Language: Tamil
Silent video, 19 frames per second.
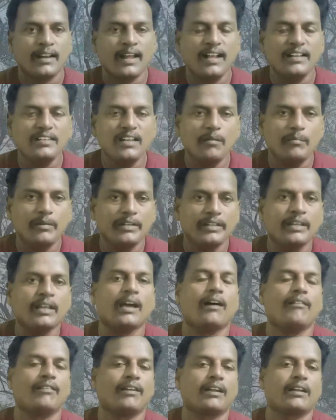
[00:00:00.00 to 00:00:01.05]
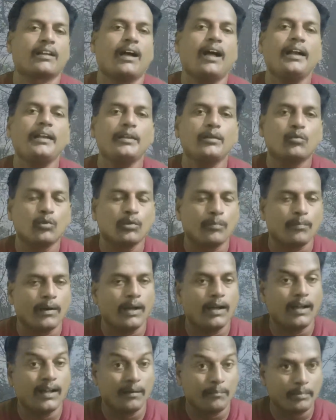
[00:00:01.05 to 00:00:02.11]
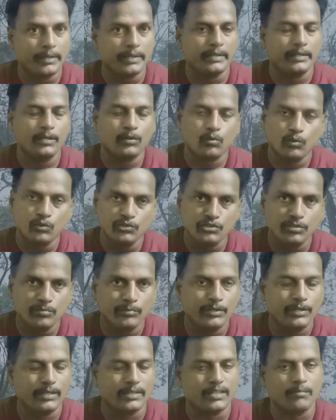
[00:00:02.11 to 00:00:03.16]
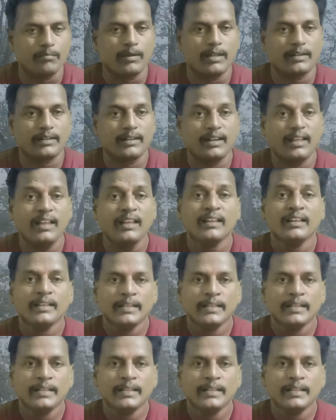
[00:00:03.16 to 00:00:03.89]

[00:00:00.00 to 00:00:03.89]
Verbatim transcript: ராஜாமணி அவரை காட்டி கொடுப்பான் அப்படின்னு கொஞ்சமும் எதிர்பார்க்கல